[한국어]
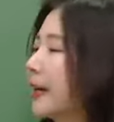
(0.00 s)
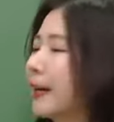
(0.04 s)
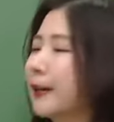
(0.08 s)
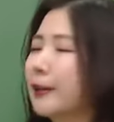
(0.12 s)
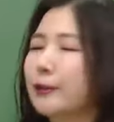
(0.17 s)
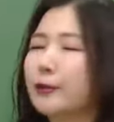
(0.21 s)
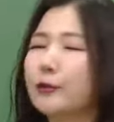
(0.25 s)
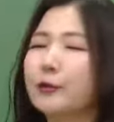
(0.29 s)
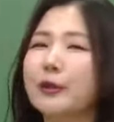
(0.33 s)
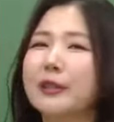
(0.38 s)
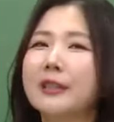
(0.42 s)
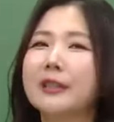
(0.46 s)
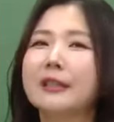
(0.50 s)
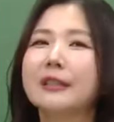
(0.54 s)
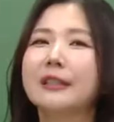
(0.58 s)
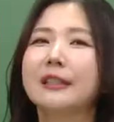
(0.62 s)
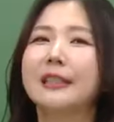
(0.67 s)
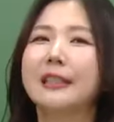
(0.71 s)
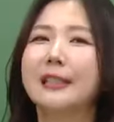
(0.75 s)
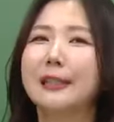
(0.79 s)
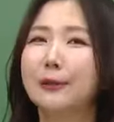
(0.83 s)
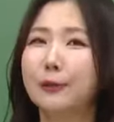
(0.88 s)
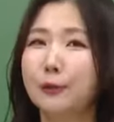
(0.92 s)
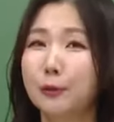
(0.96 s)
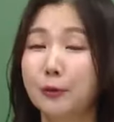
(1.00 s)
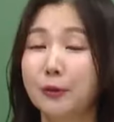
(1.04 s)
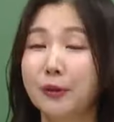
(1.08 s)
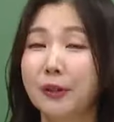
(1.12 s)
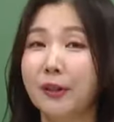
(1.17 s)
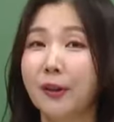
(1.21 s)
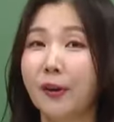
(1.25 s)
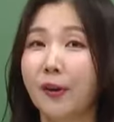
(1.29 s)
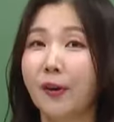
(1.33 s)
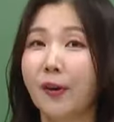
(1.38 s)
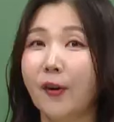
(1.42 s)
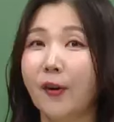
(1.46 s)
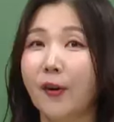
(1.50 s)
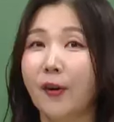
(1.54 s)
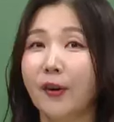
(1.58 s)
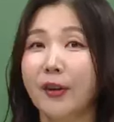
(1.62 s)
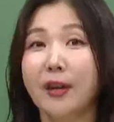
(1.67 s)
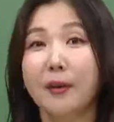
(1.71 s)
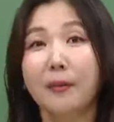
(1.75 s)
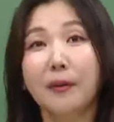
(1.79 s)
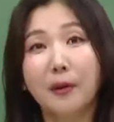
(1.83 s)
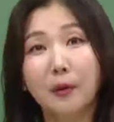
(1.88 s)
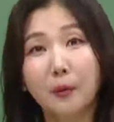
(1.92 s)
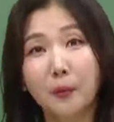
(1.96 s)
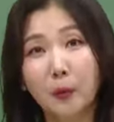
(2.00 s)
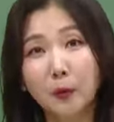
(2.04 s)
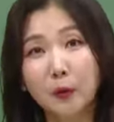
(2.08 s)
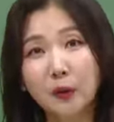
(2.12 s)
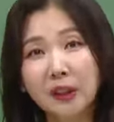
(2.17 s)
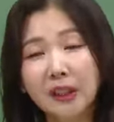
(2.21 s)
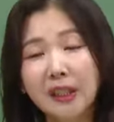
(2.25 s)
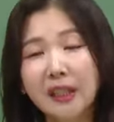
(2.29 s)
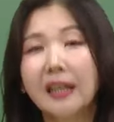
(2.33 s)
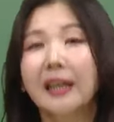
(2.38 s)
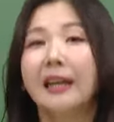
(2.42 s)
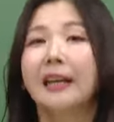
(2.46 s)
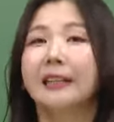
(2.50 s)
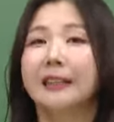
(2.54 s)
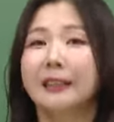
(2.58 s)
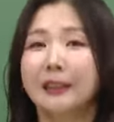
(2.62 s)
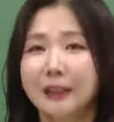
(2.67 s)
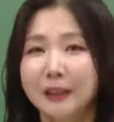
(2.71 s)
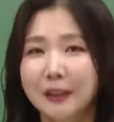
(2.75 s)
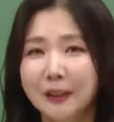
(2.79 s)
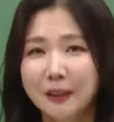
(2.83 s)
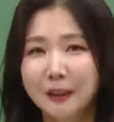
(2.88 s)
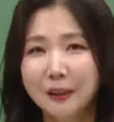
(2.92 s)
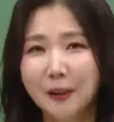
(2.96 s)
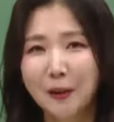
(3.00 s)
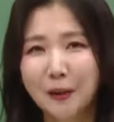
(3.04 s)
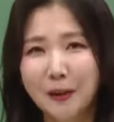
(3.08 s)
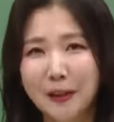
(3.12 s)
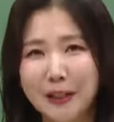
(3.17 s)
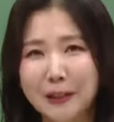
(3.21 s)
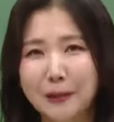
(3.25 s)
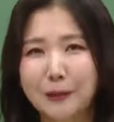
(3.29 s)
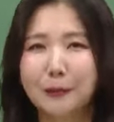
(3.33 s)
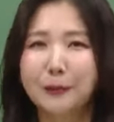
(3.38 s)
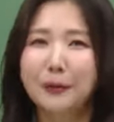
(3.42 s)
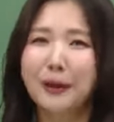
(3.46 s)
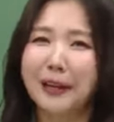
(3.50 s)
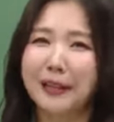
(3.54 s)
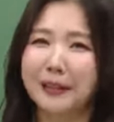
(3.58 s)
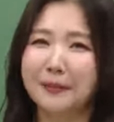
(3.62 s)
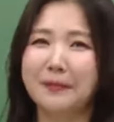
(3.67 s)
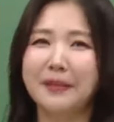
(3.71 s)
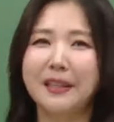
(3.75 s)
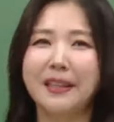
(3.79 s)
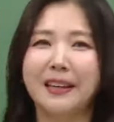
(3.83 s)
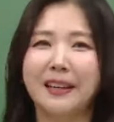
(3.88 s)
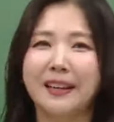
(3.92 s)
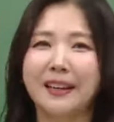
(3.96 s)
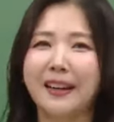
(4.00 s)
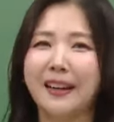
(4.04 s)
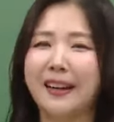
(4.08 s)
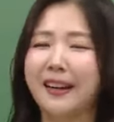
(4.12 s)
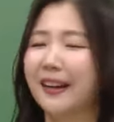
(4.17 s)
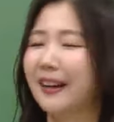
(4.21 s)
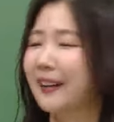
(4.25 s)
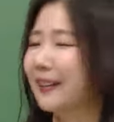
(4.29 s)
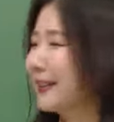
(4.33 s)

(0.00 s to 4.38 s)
할 수 있는 기술이요. 이게 바로 뭐지? 측정 기술 아닙니까?